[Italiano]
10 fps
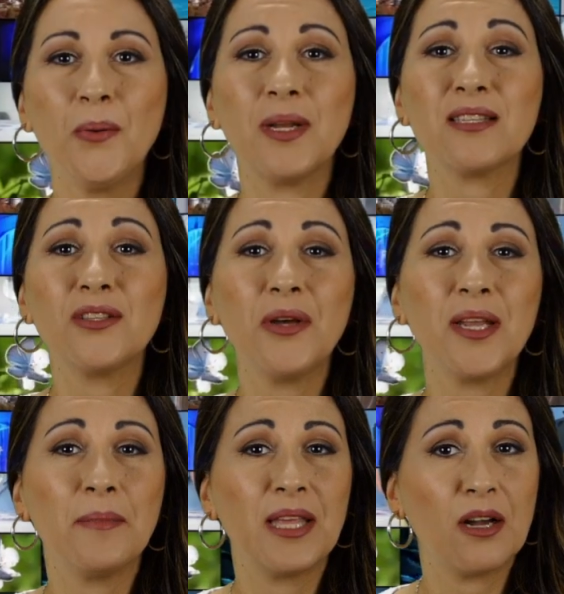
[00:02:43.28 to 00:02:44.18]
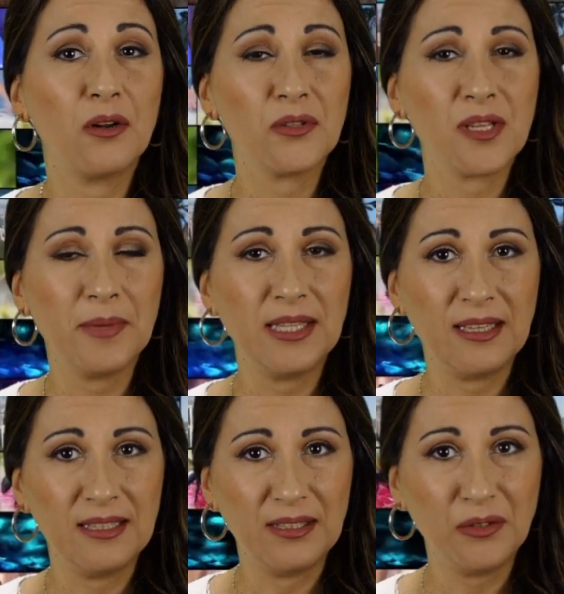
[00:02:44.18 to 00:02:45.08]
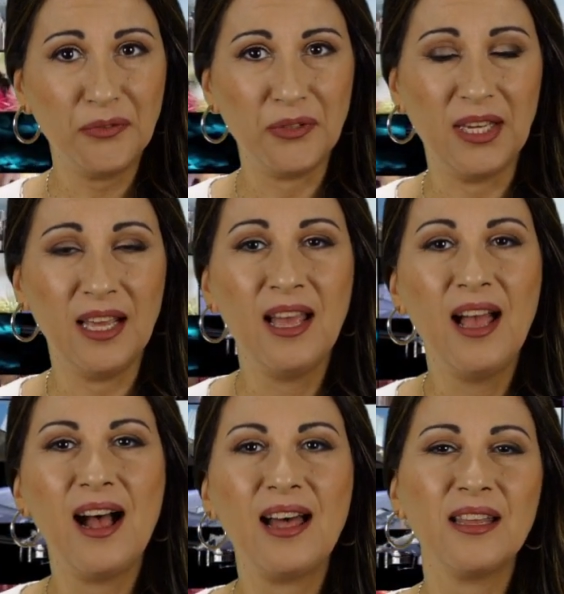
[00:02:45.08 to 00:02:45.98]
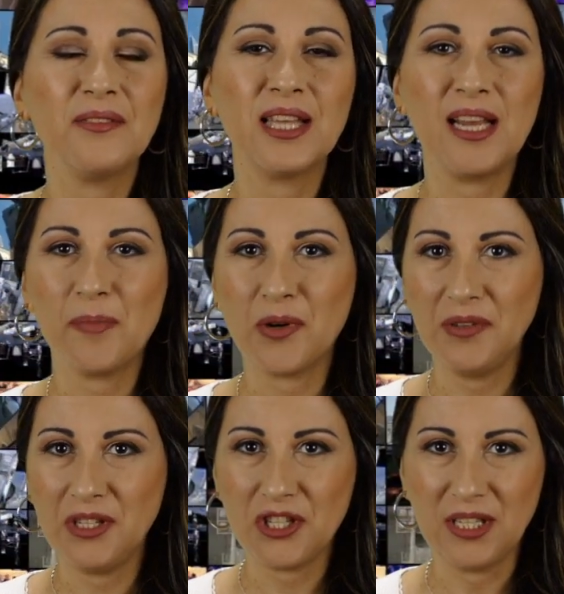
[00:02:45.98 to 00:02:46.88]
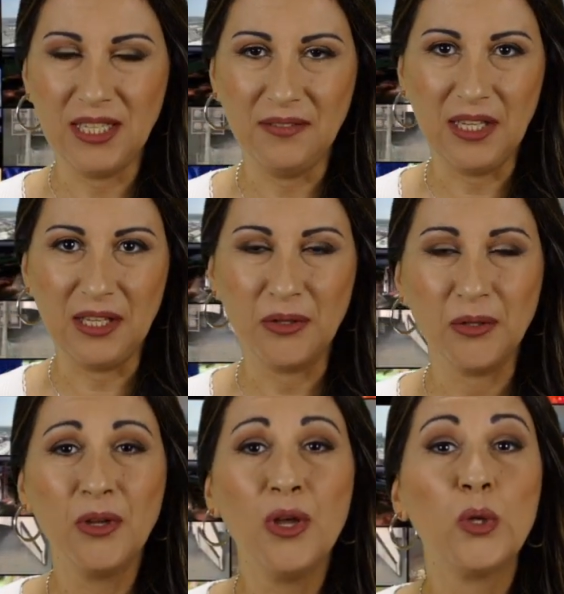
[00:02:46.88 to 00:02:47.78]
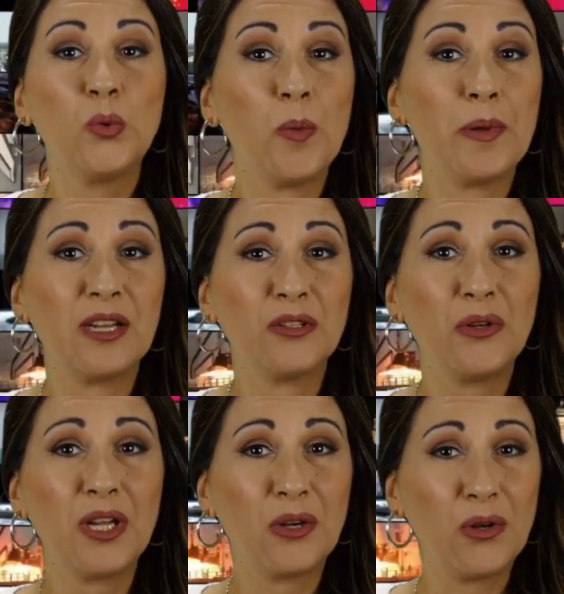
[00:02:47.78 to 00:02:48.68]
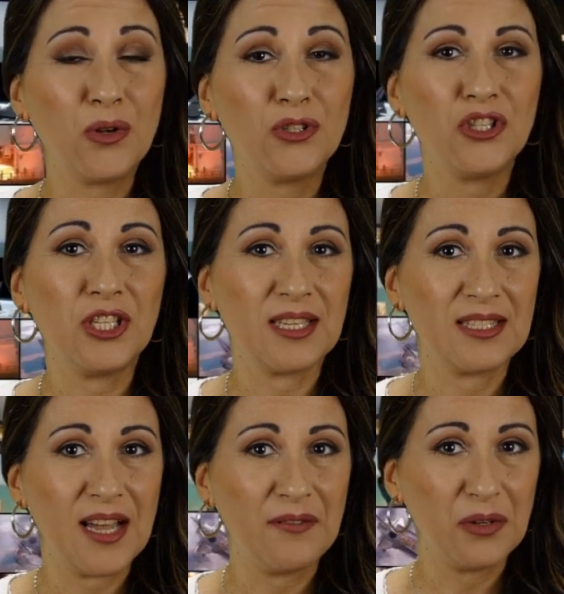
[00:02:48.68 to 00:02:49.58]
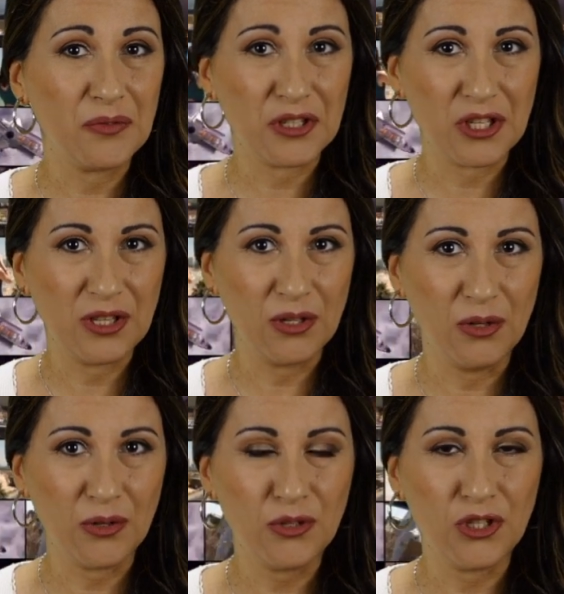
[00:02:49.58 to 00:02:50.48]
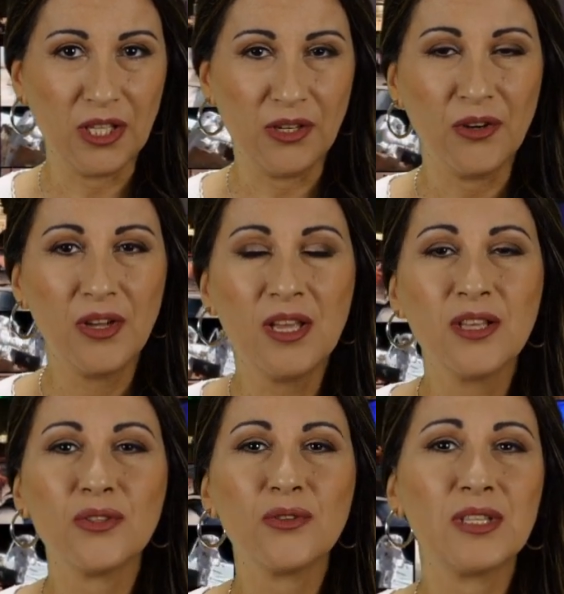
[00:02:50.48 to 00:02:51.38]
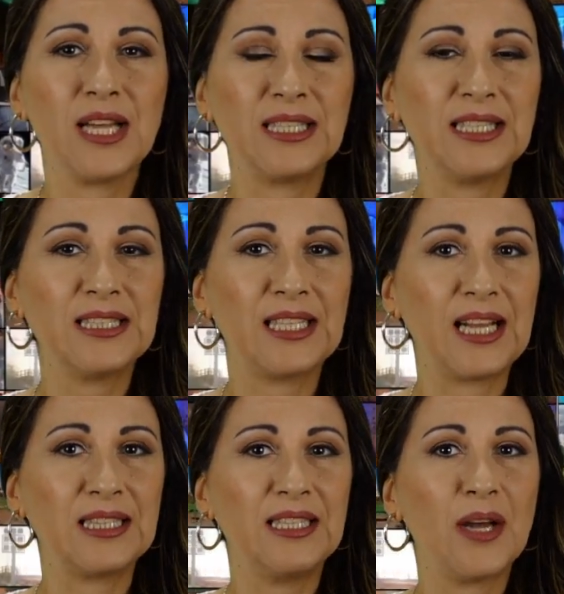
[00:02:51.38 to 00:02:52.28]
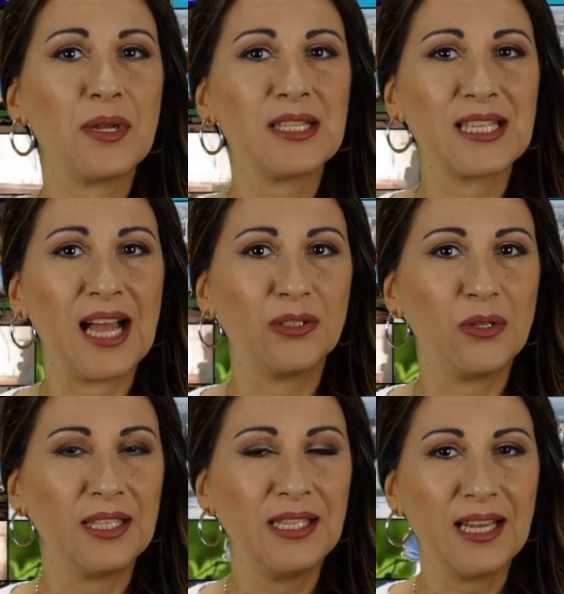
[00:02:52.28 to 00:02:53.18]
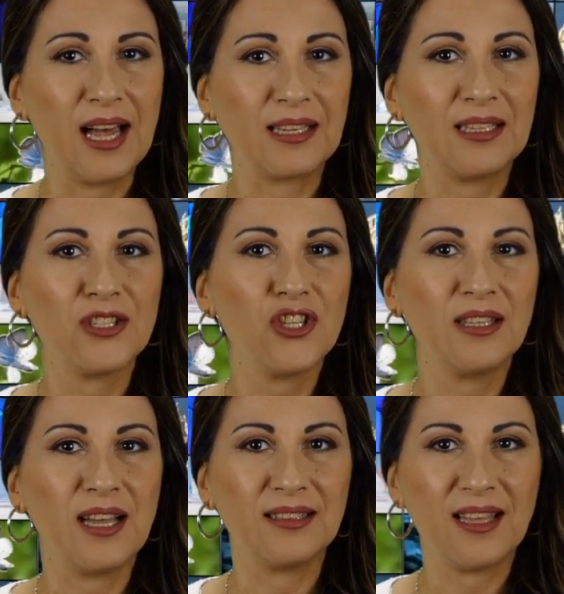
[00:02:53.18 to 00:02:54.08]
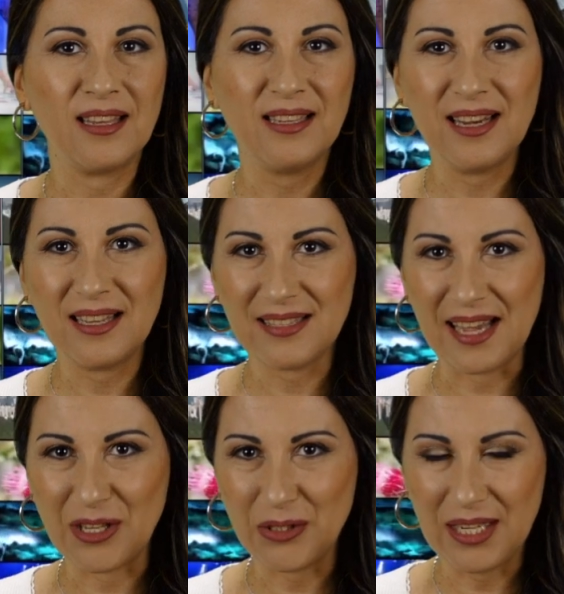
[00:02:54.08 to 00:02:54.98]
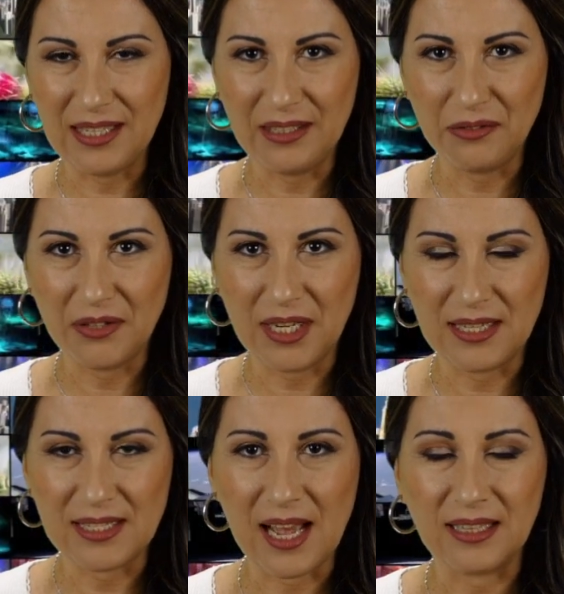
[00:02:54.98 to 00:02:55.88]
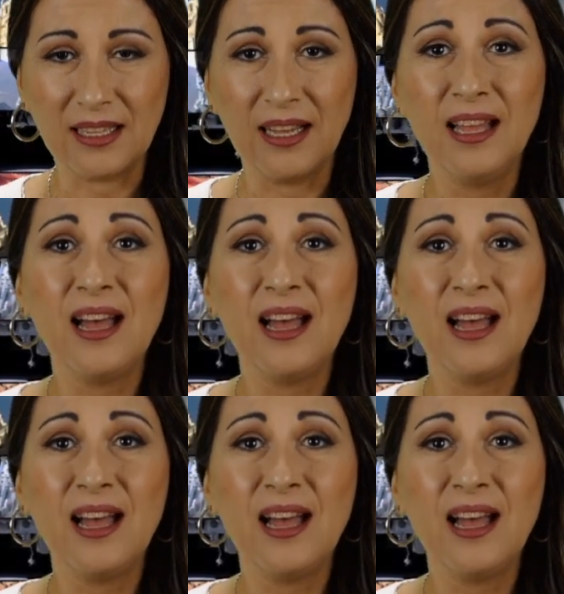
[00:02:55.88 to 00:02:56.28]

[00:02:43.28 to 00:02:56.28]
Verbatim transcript: Una storia miracolosamente a lieto fine arriva dalla provincia di Livigno. Due operatori ecologici che stavano facendo il loro giro sono stati attratti da una scatola di carta gettata nell'assecchio dell'indifferenziata.